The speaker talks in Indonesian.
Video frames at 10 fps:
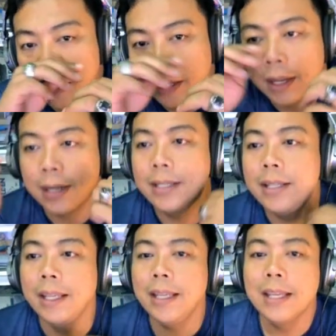Nah, di
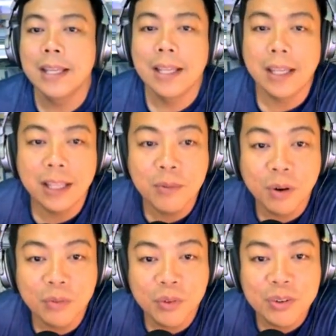sini kita
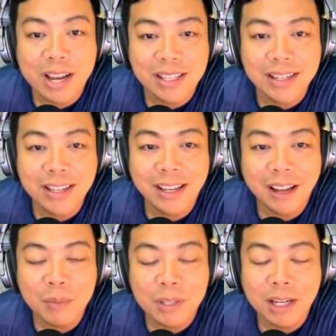mau konfigurasi nih,
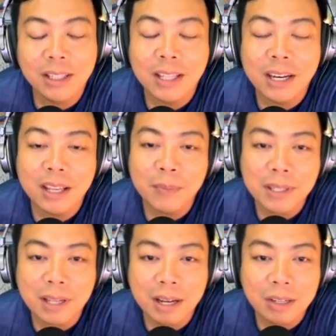kalau misalnya kita tadi
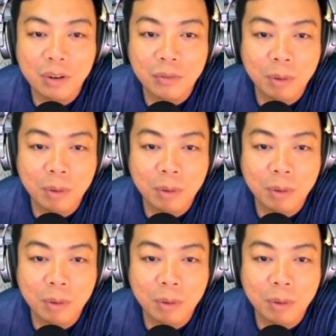pasang Unify